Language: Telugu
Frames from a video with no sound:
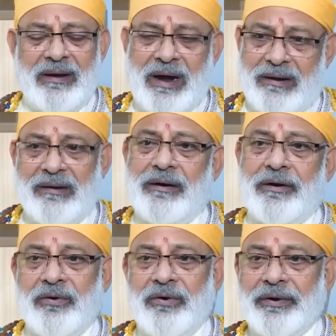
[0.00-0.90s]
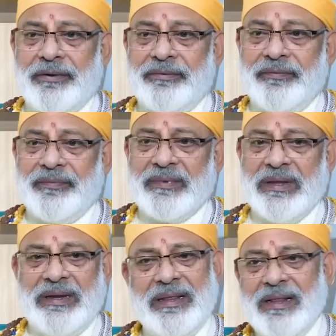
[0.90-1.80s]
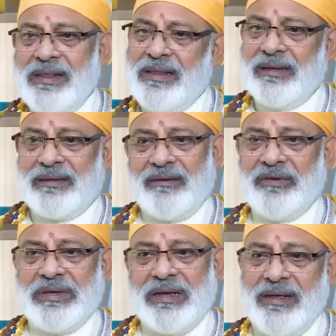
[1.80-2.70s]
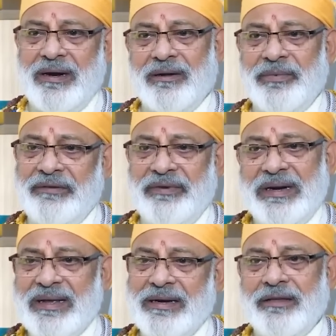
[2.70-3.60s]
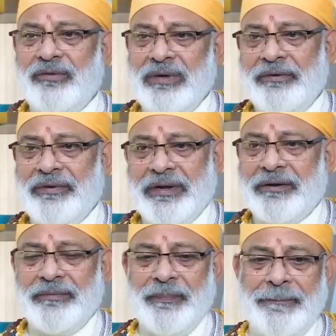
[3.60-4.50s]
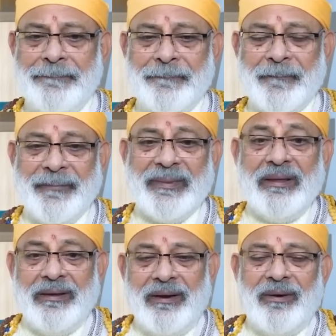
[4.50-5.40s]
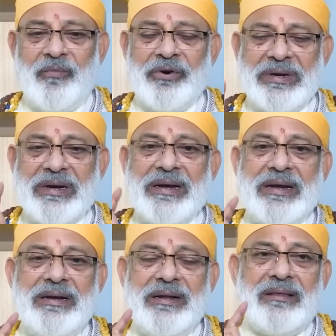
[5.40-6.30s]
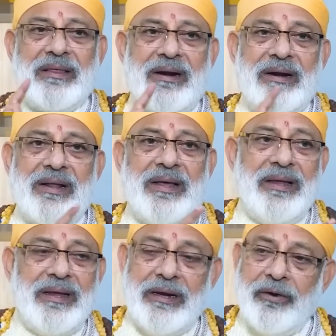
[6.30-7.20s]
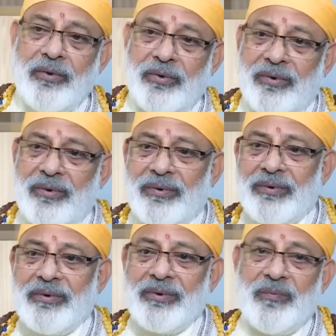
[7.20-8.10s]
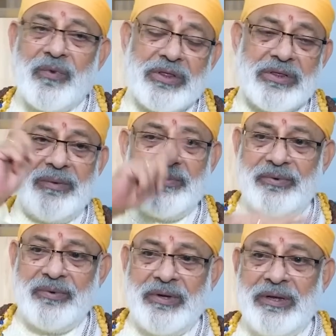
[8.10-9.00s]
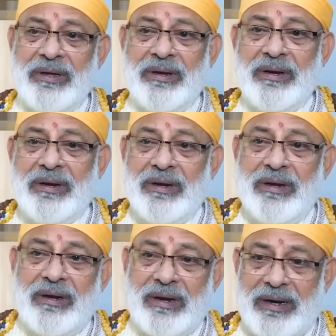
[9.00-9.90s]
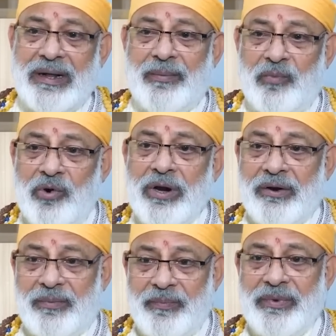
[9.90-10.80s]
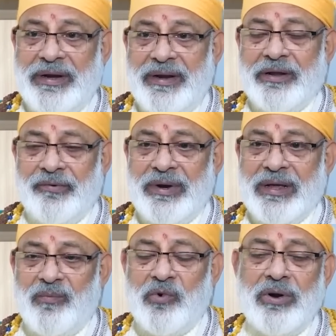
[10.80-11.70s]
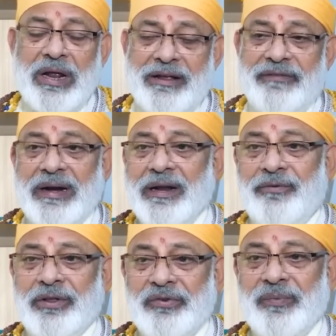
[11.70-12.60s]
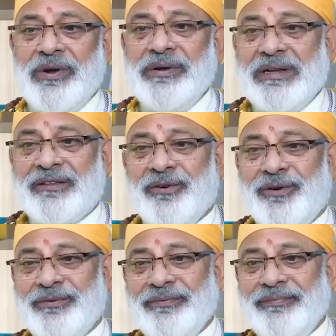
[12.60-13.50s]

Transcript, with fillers: అంట్లు కడుక్కోవటం ఇదంతా సర్వసాధారణం ఎవ్రీడే చేస్తూనే ఉంటారు ముఖ్యంగా ఏం చేస్తారంటే ఇల్లు మొత్తము అంటే మూలలు ఇంటికి ఉండే మూలలు ఇవన్నీ కూడా శుభ్రం చేసుకోరు